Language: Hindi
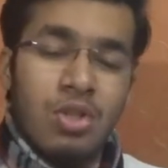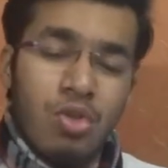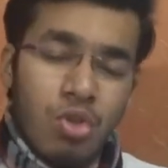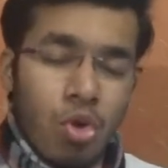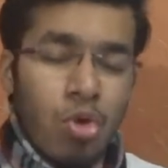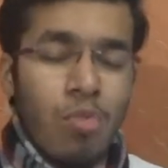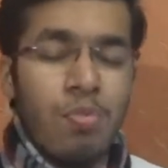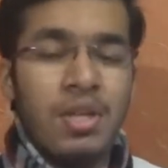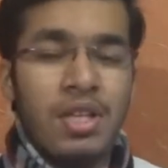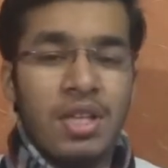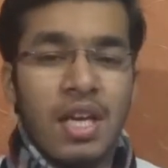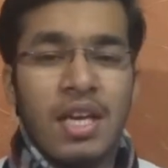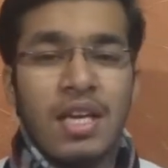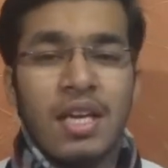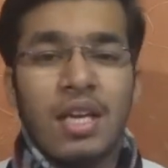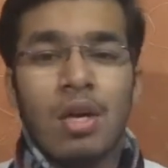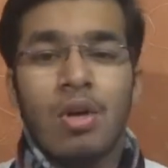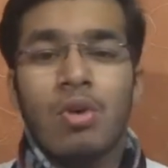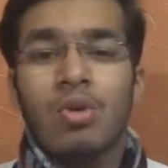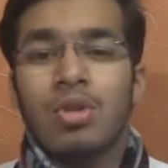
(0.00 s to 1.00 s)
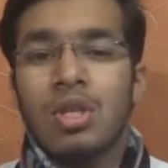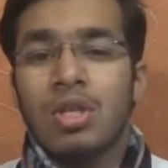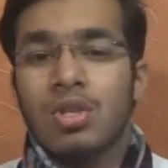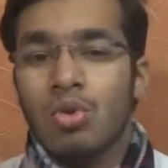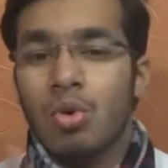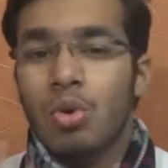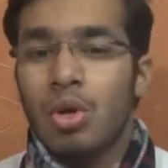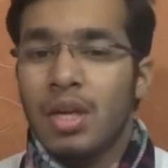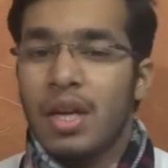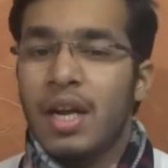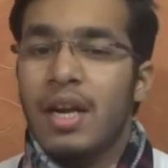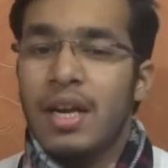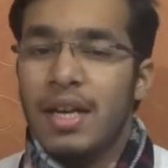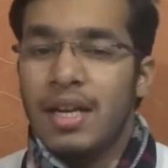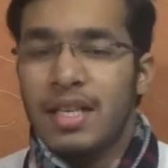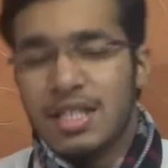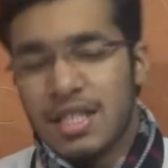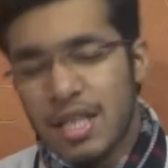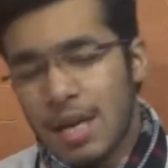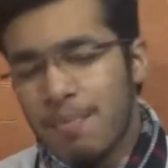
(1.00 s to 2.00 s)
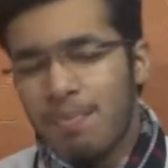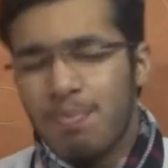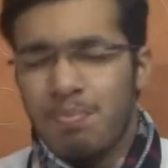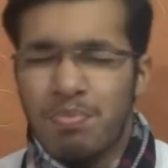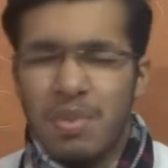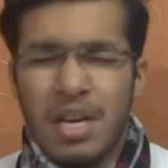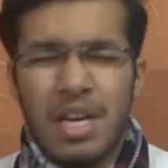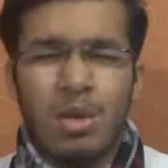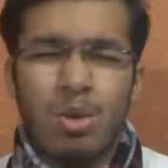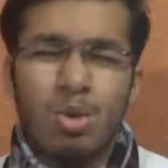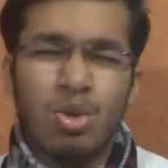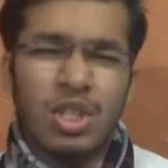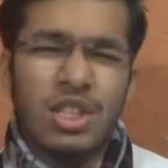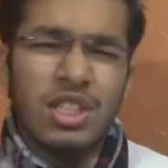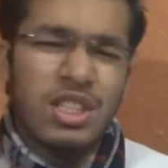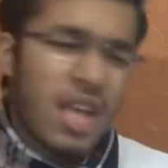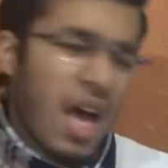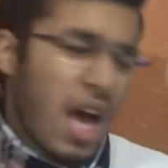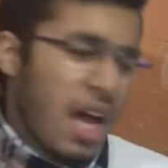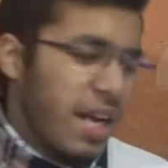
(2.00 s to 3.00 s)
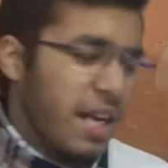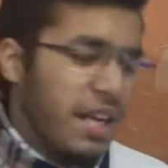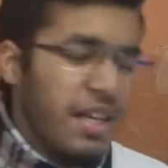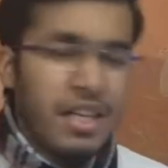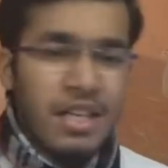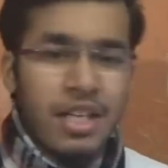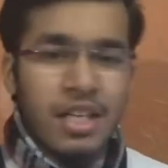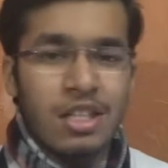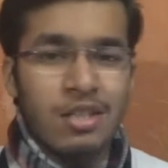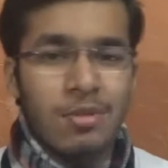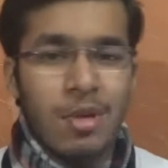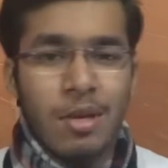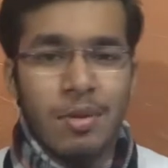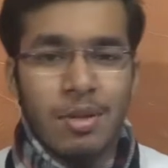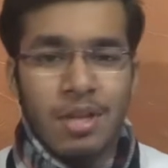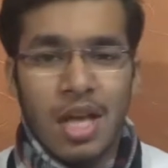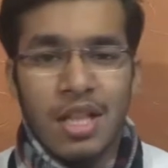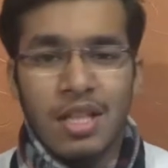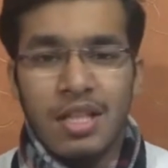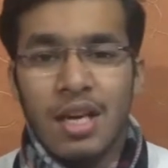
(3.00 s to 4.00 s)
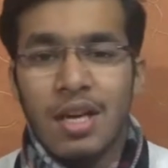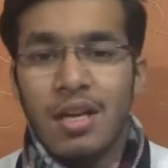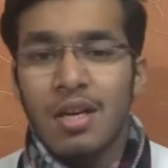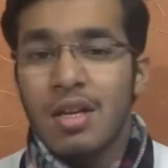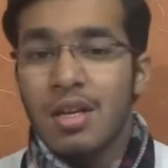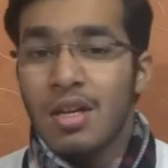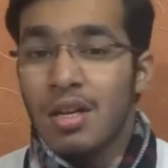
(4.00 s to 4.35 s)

जो भी तरीके होते हैं सोल्ड करने के सब ए टू जेड सारे डिटेल्स मैंने बता दिए